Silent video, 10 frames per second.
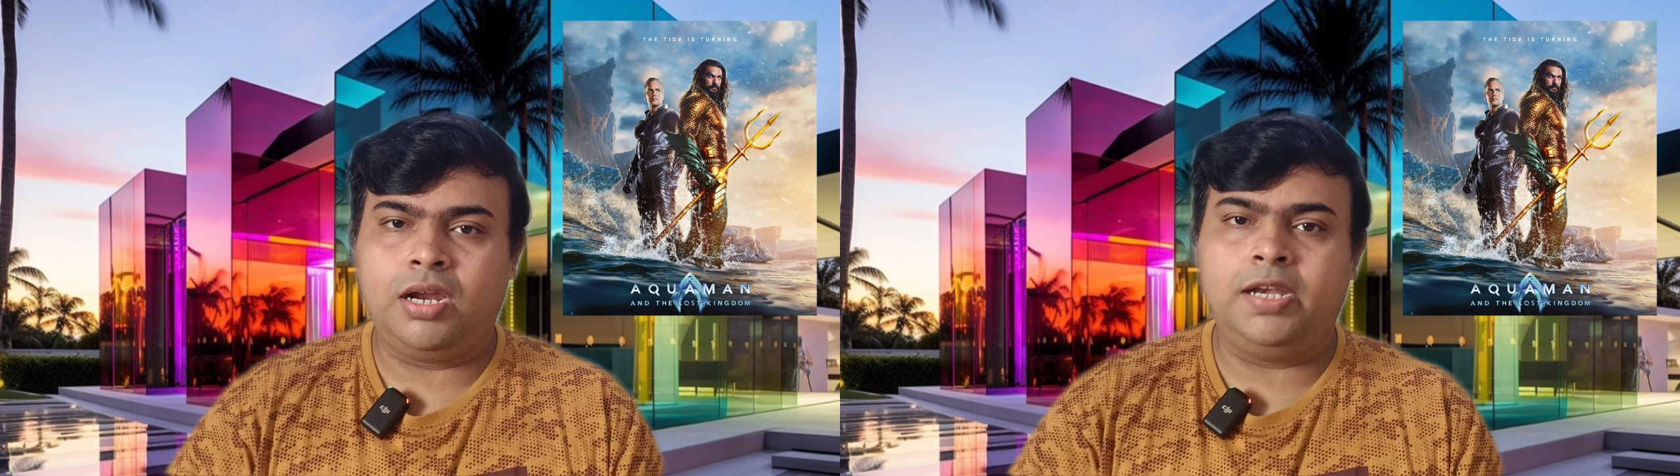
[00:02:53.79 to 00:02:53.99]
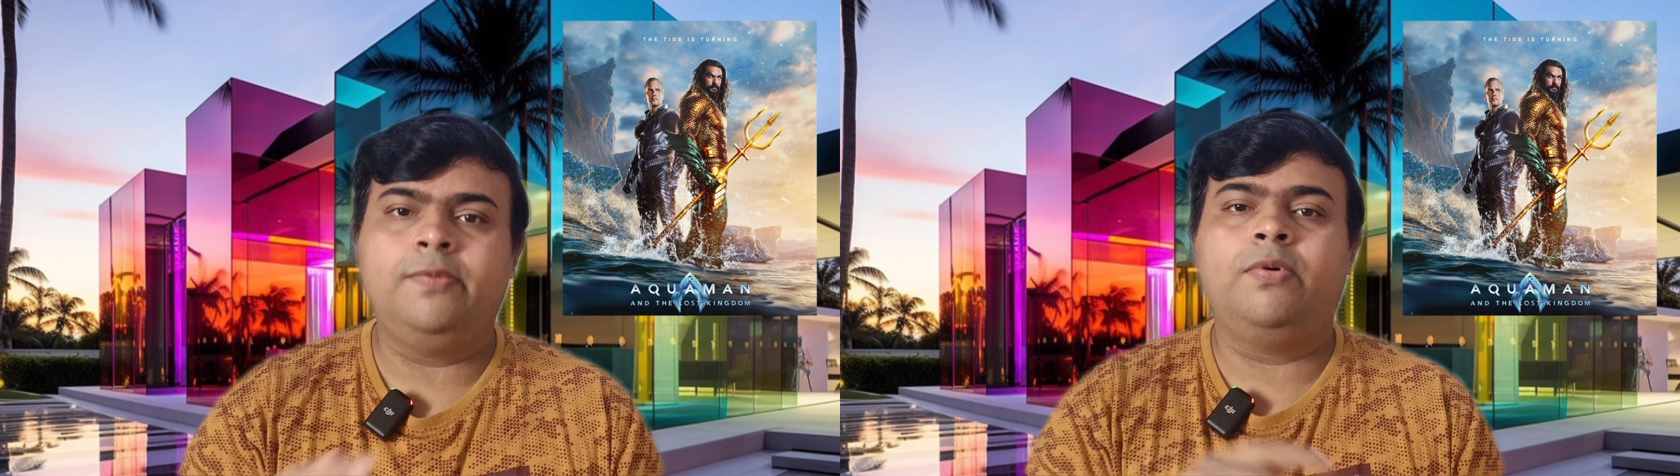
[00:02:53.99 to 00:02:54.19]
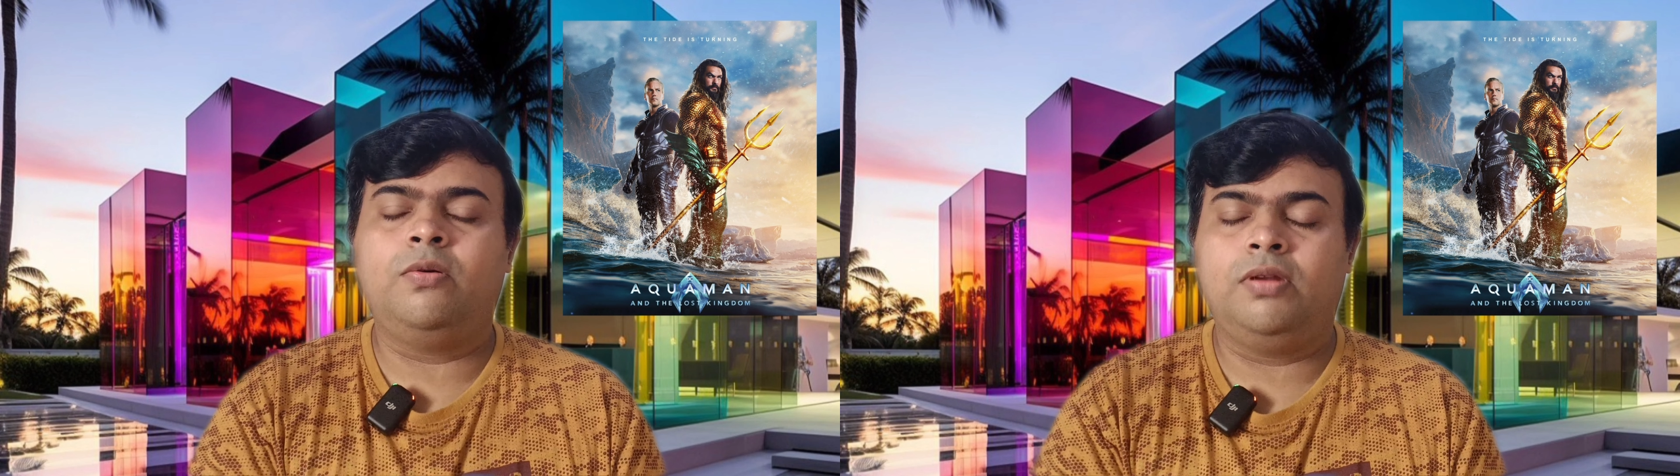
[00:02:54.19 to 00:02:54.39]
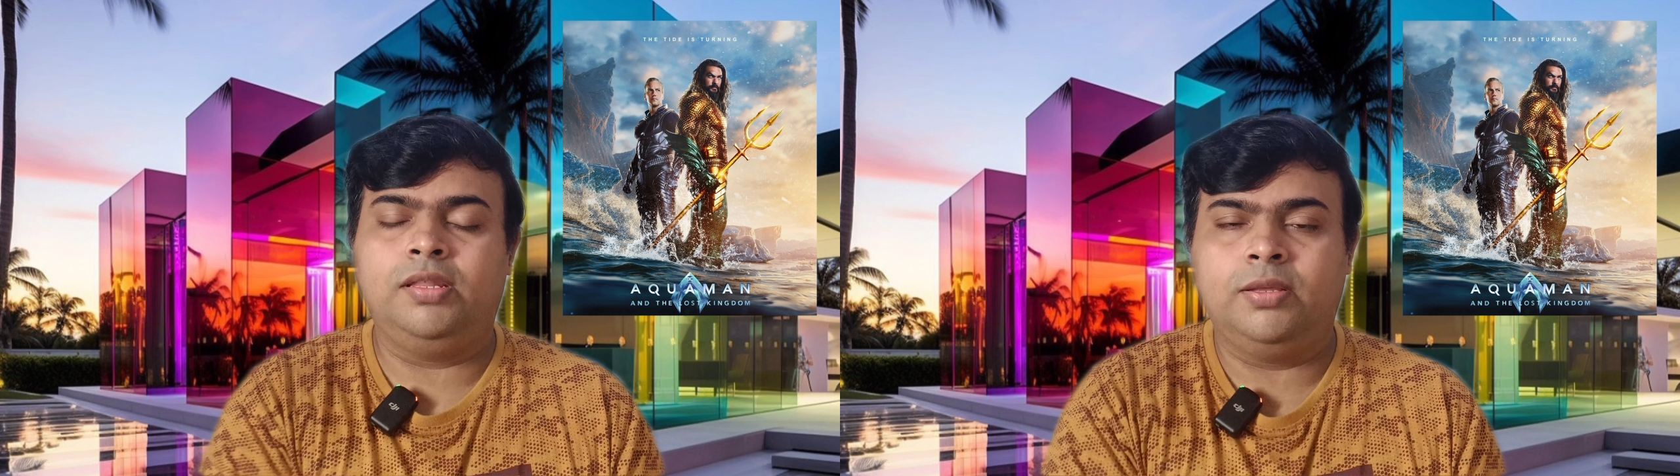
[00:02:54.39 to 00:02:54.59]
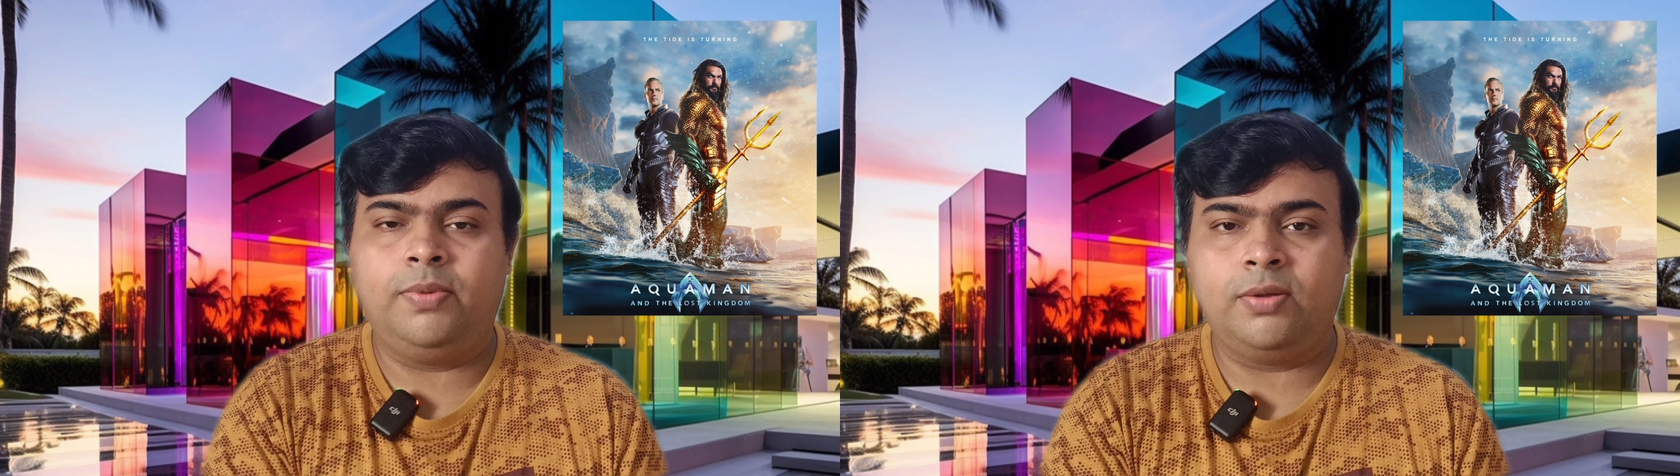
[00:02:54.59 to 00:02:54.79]
கண்டிப்பாக
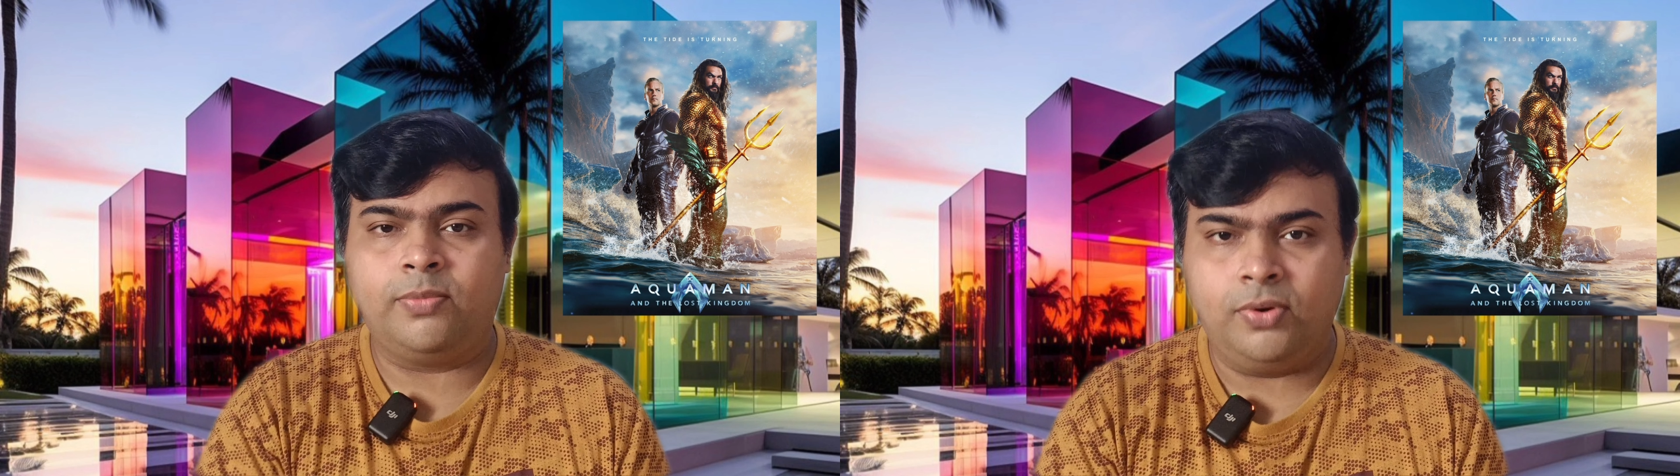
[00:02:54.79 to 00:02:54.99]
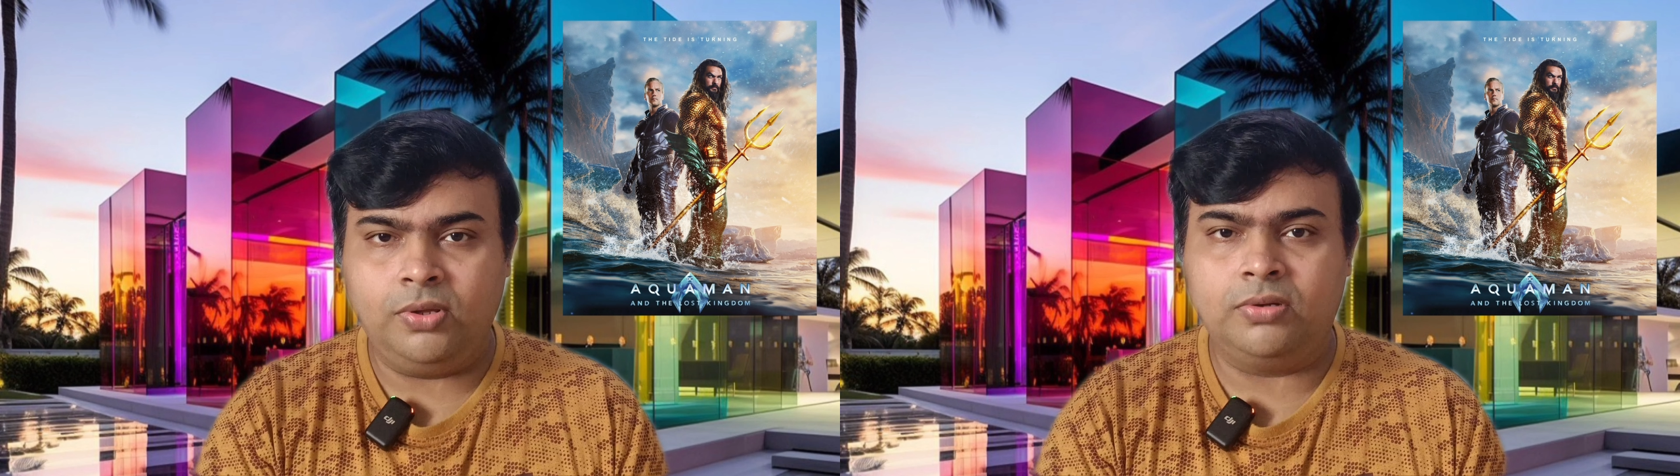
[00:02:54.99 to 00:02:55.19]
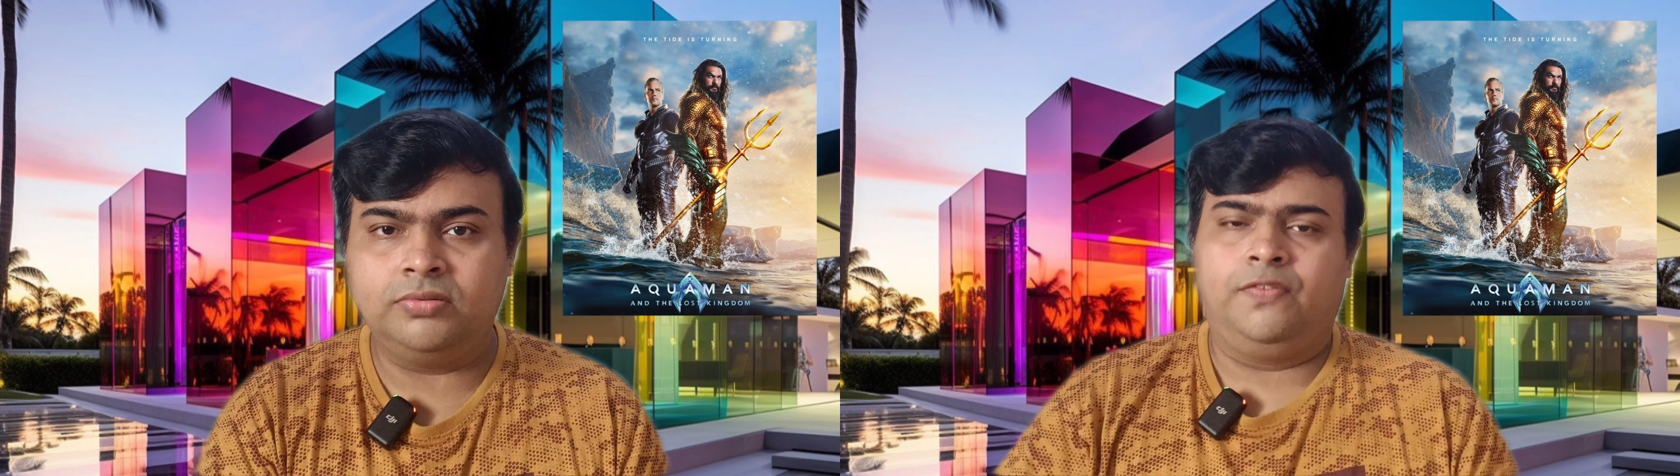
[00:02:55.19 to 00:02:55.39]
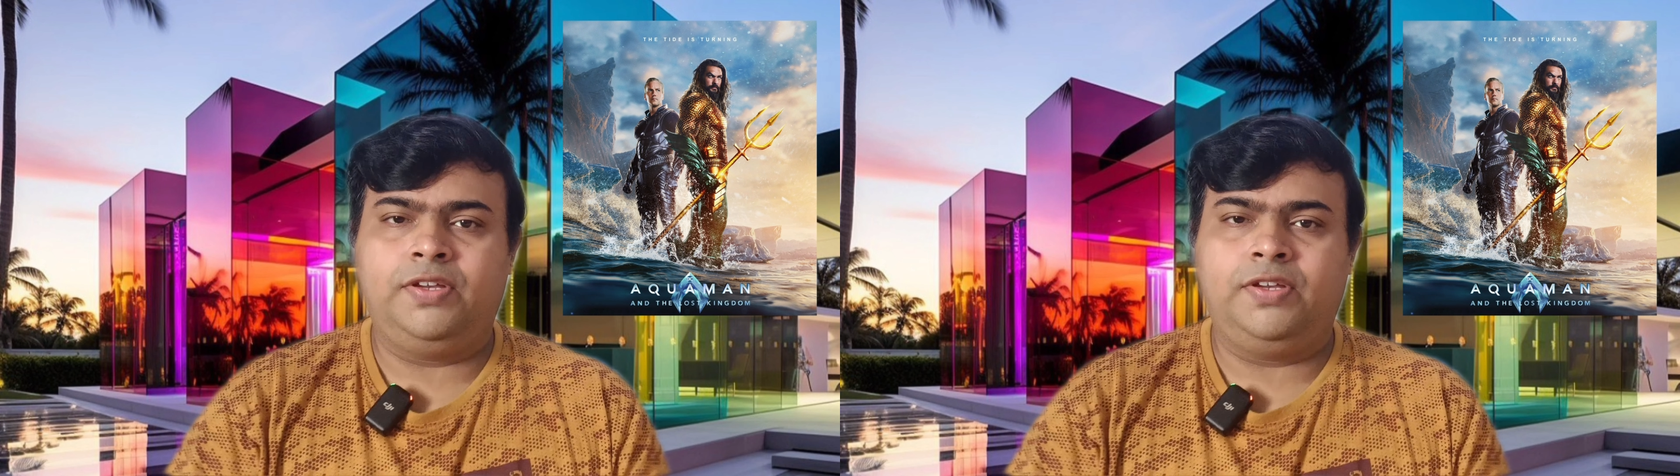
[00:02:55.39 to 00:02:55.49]
உங்களுக்கு இந்த படம் பிடிக்கும்